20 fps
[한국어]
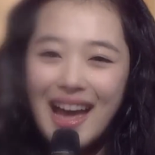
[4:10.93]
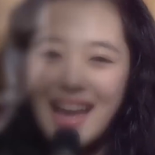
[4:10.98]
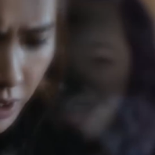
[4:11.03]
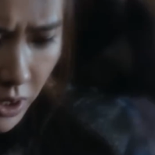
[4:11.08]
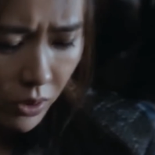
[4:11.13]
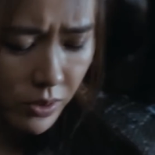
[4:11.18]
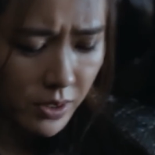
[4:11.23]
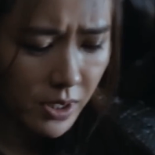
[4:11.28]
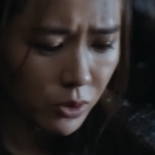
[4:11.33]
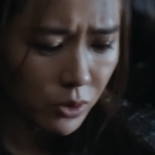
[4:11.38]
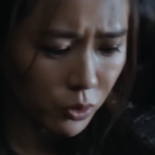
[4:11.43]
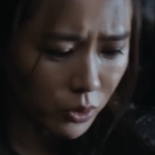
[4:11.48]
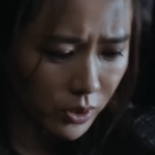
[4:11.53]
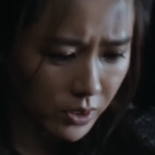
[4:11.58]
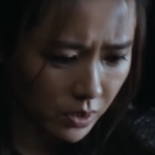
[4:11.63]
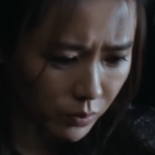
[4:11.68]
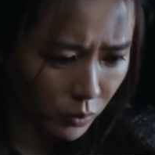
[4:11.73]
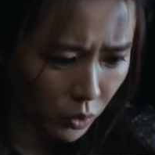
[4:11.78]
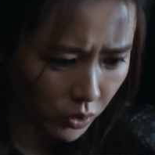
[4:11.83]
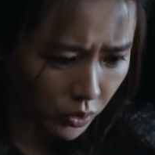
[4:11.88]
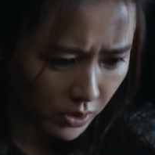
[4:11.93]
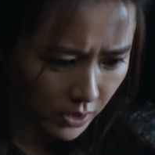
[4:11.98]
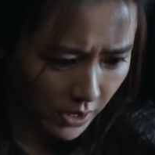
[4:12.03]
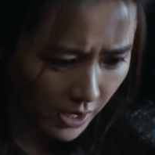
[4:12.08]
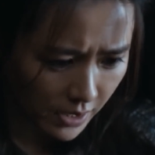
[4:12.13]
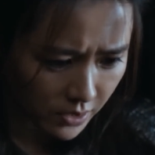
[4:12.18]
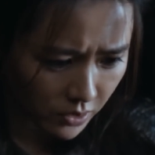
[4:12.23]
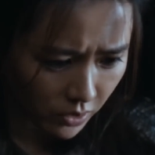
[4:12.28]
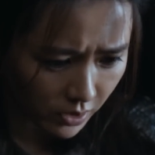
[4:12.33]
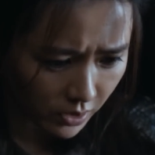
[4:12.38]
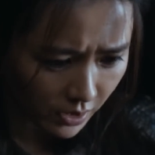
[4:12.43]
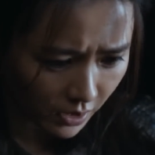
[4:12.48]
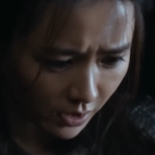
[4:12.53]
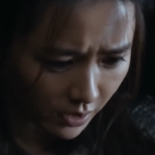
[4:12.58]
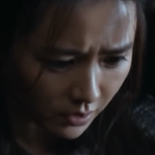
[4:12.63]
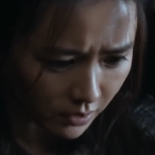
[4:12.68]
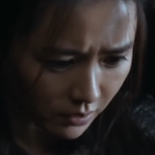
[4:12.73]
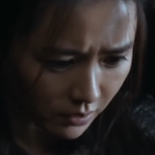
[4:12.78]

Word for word: 우린 언제 죽을지 모르는 해적이다.